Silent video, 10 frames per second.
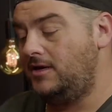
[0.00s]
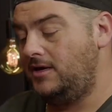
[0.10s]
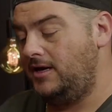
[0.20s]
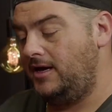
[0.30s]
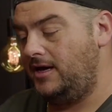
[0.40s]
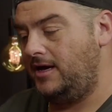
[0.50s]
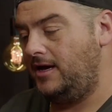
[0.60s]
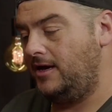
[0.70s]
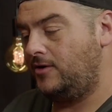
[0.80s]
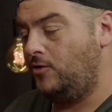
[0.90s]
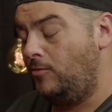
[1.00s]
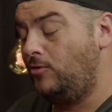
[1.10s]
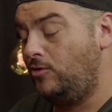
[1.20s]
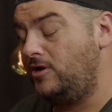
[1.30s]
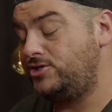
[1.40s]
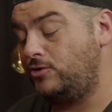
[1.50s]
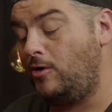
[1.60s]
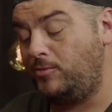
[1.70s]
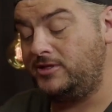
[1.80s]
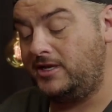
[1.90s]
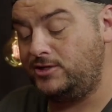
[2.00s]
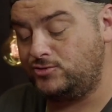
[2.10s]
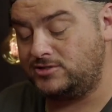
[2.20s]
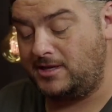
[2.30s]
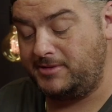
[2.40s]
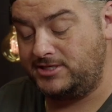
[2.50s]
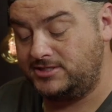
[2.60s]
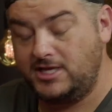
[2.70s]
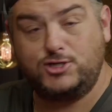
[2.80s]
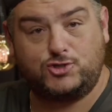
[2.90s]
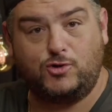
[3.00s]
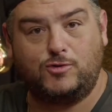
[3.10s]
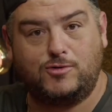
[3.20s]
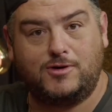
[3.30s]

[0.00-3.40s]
É, como Lula chegou ao poder injustamente, deixou